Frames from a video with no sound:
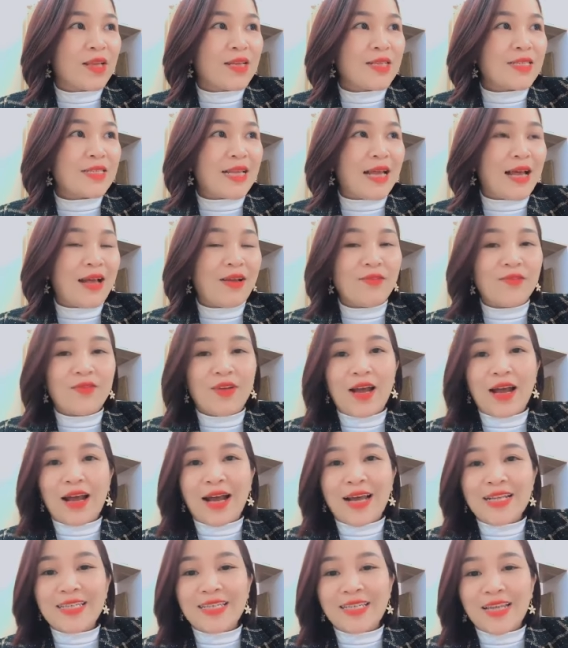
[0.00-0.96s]
cái giá
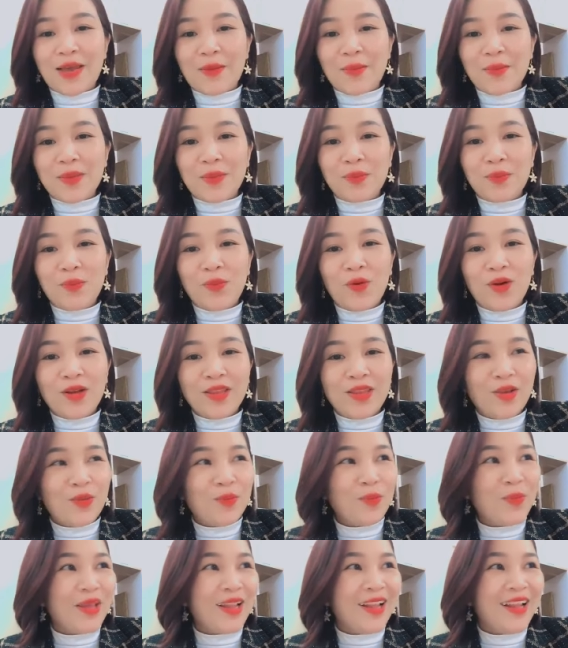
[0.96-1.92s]
vàng anh chị em đang mua,
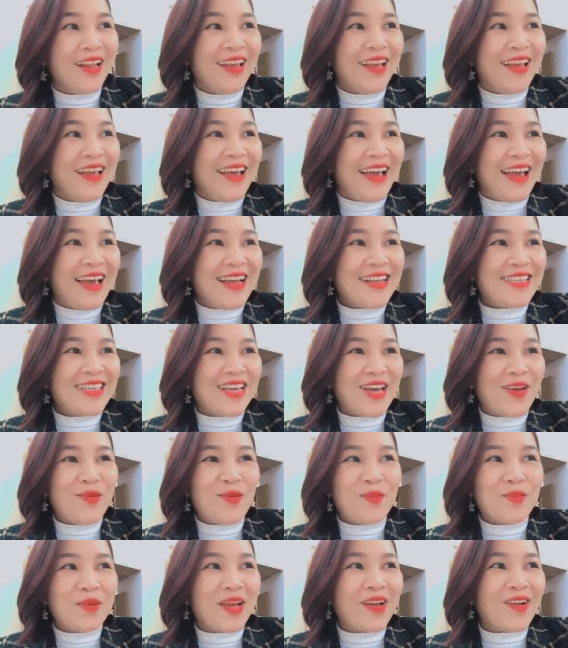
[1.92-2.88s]
thì không biết anh chị
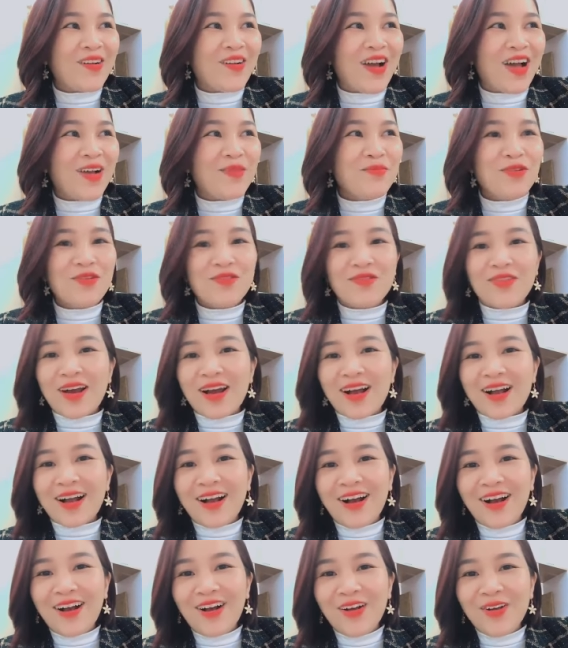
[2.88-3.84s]
em hôm nay có ai mua
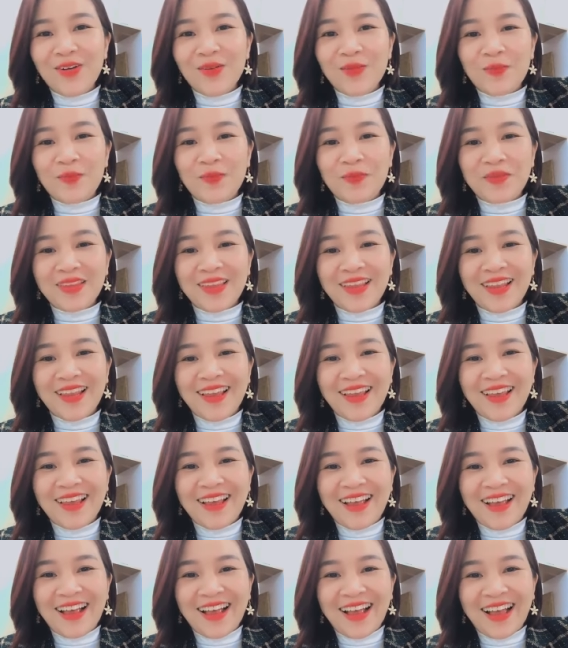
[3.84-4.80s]
vàng không?
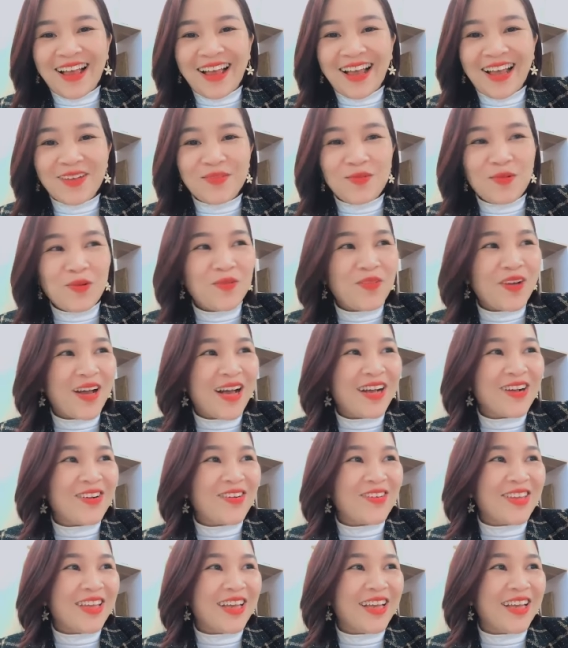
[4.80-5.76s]
Ai mua
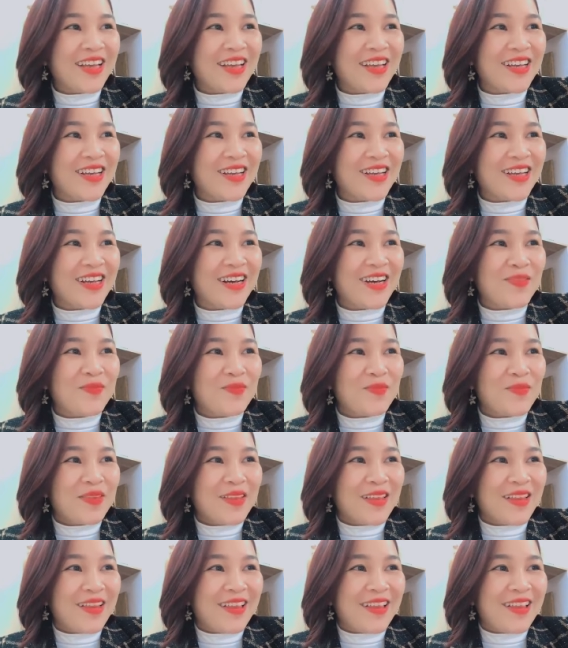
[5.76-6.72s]
vàng có thể
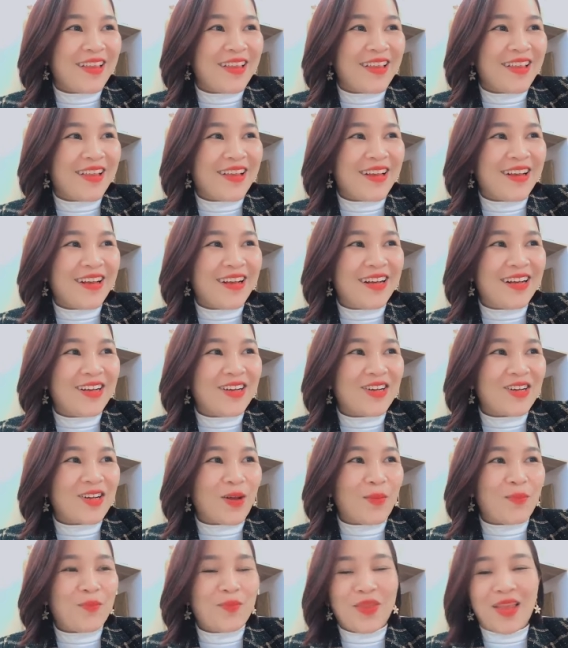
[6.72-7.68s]

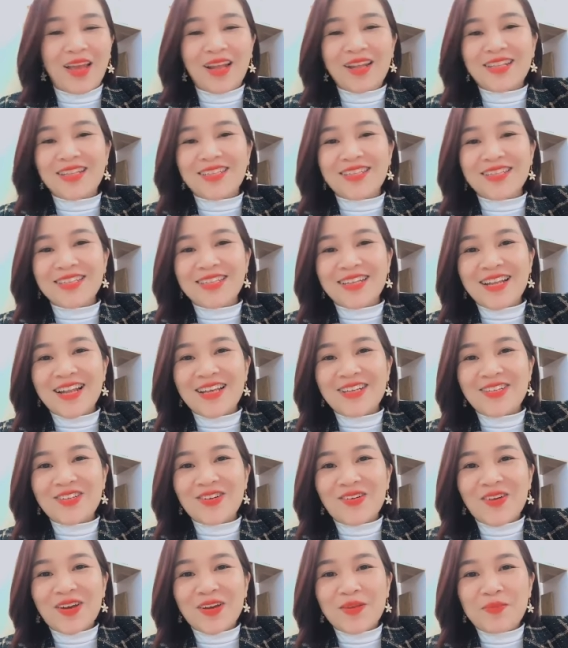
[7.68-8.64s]
cập nhật để
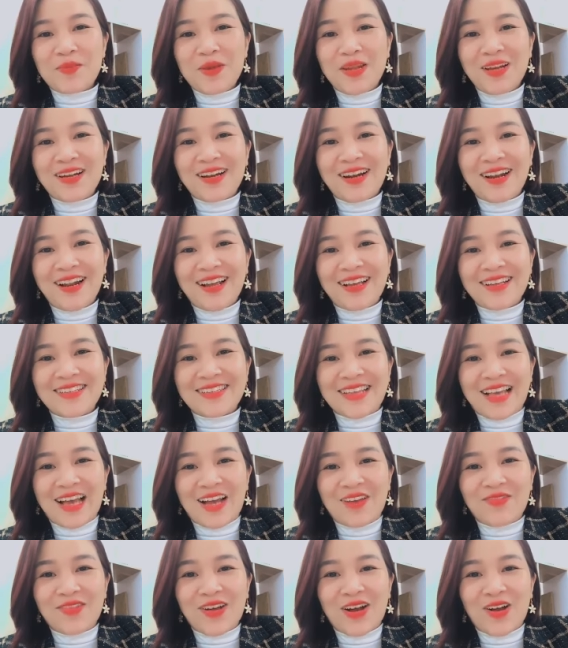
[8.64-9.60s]
cho anh biết được là
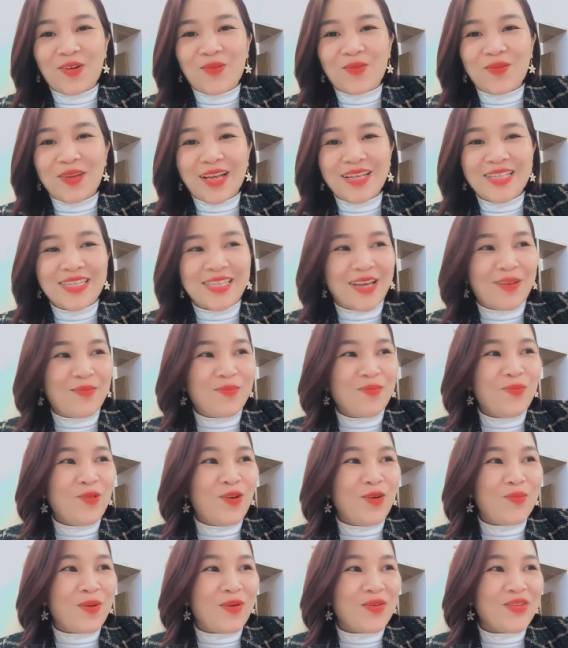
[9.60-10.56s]
giá vàng hôm nay anh chị
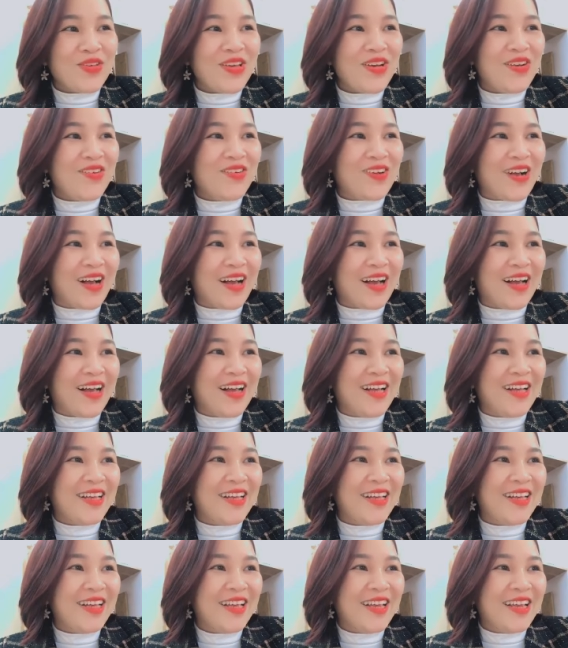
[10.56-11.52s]
em mua bao nhiêu không ạ?
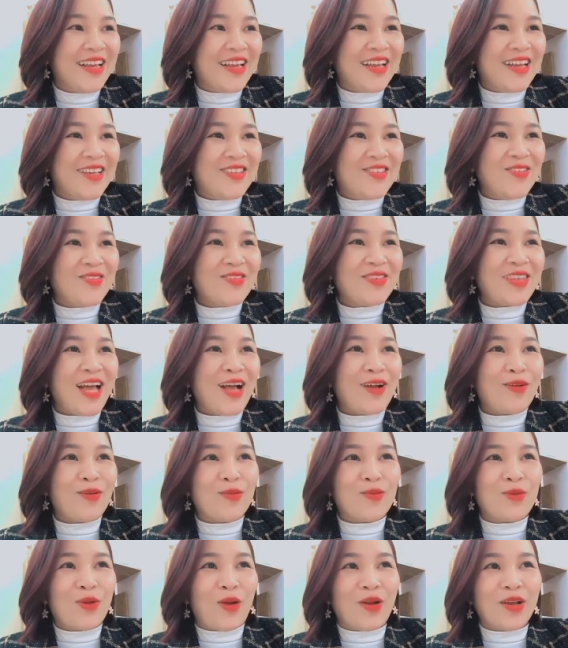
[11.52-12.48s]
Để chúng ta
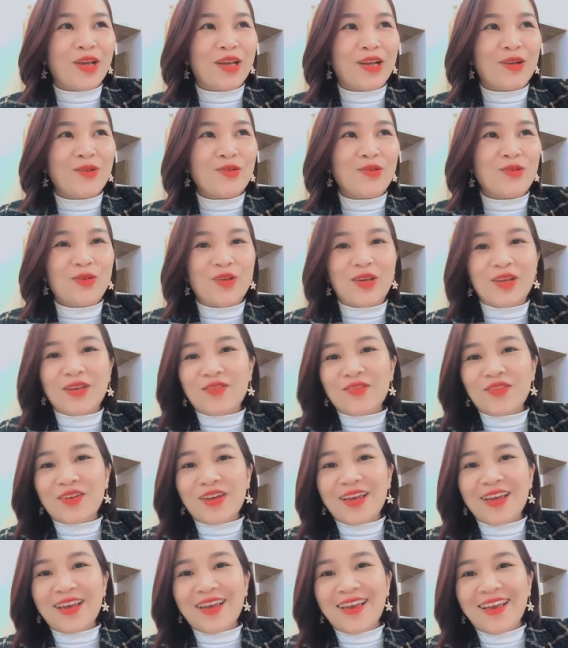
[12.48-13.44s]
cùng nói cái câu chuyện
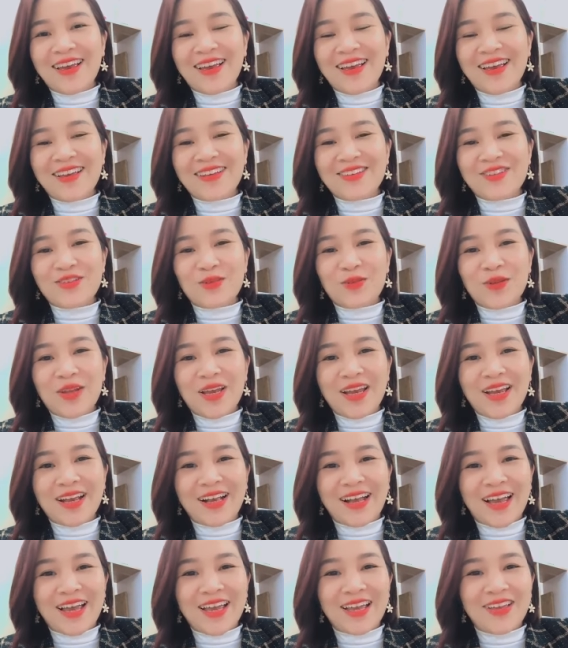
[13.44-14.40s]
về chủ
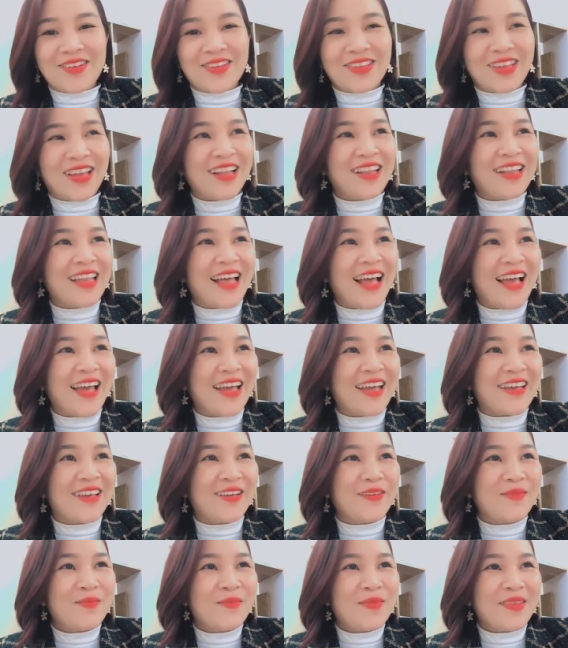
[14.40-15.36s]
đề ngày thần
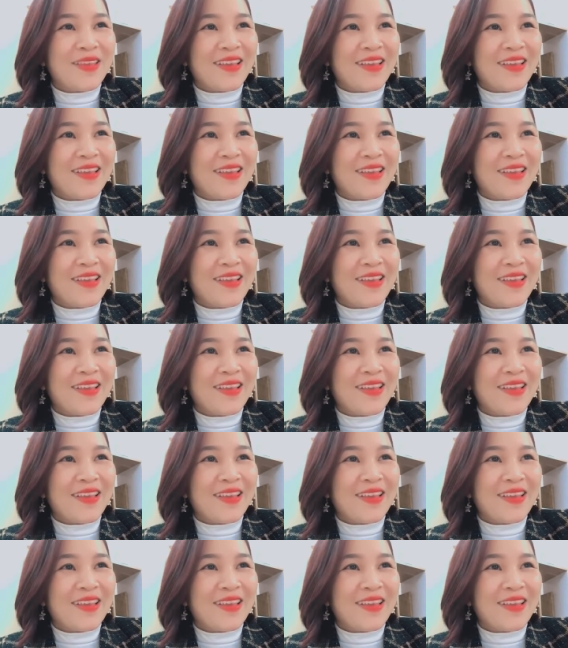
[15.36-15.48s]
tài,